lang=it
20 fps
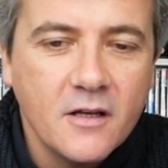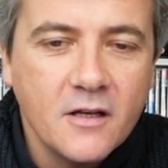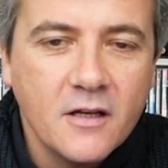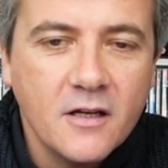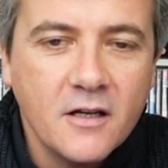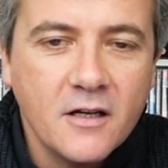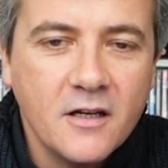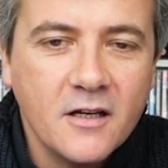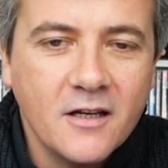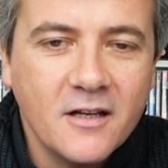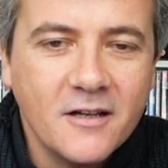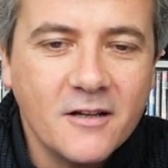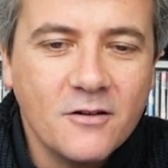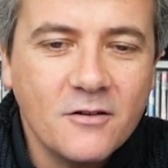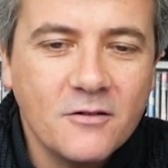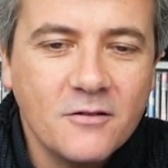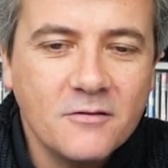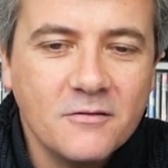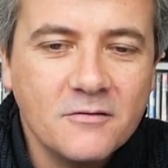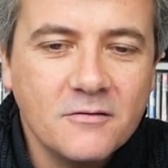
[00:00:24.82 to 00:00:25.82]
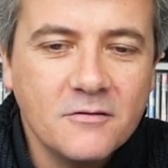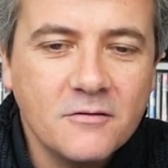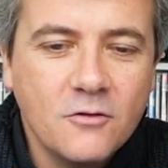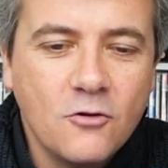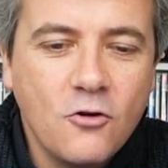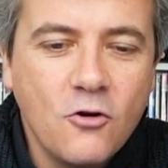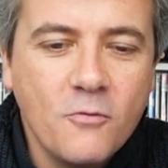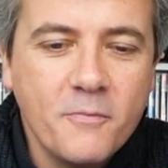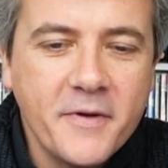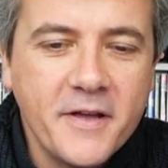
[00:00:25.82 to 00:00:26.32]
eh,
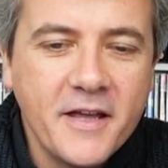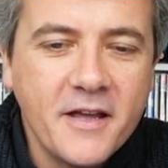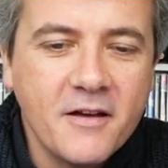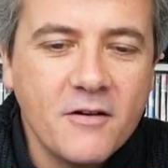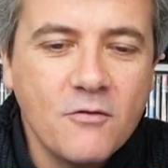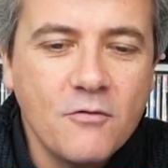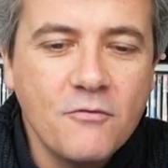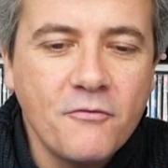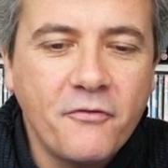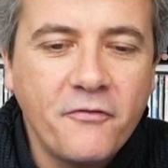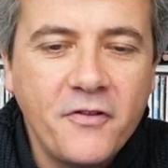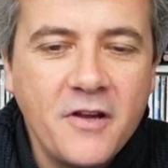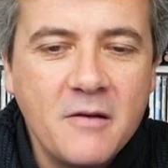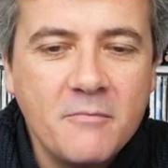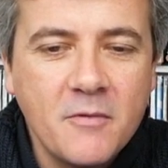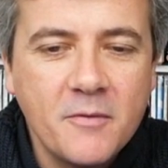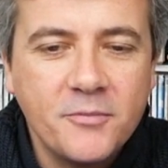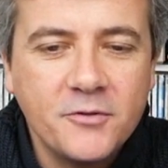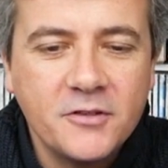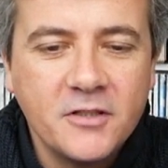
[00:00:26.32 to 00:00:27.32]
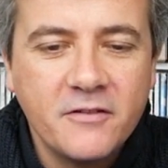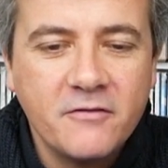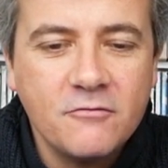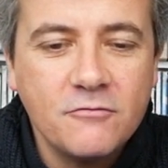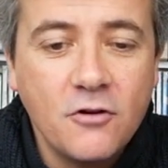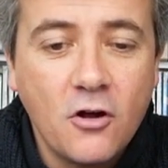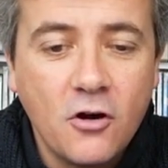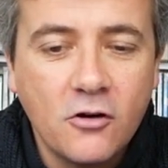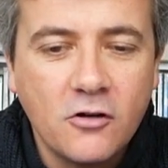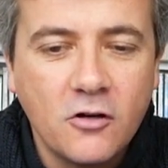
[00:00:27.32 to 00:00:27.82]
come un film, pote-
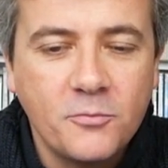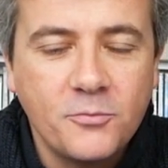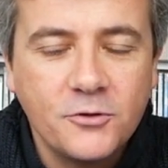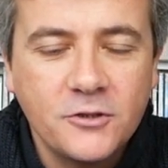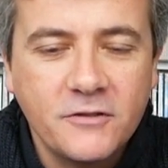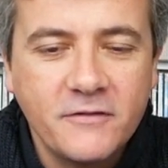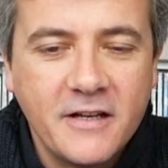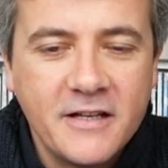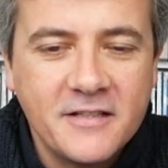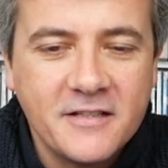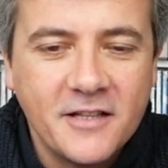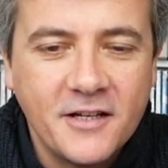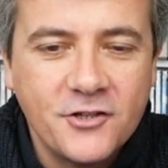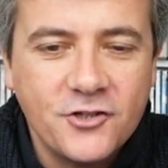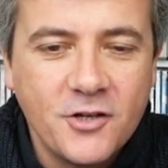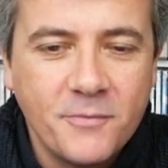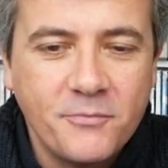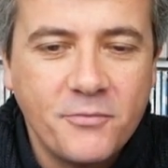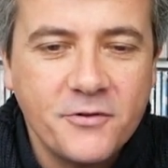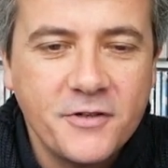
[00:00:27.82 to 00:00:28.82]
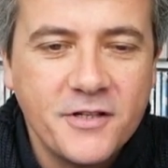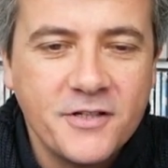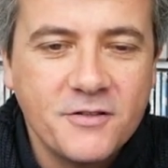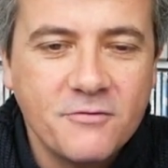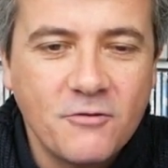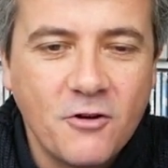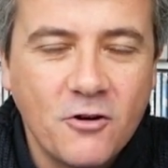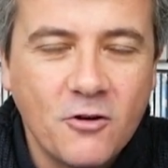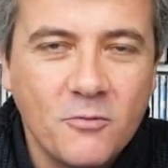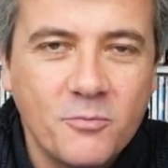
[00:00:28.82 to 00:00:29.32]
un horror poteva essere giapponese,
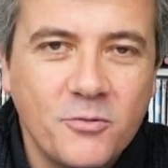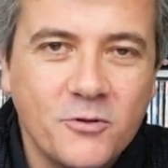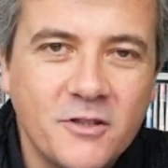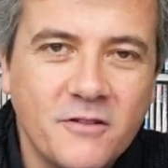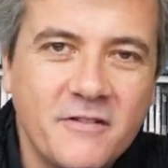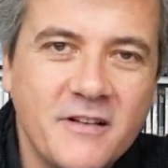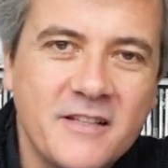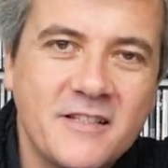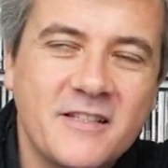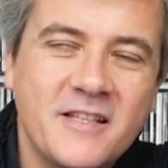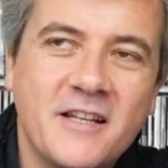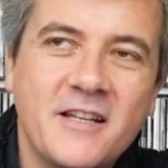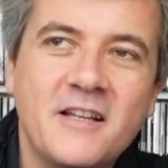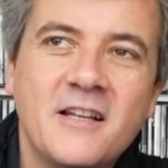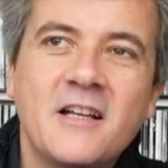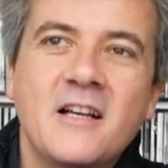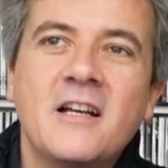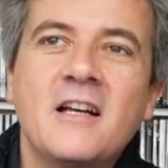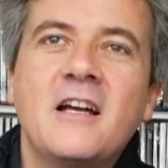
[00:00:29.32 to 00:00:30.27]
un horror poteva essere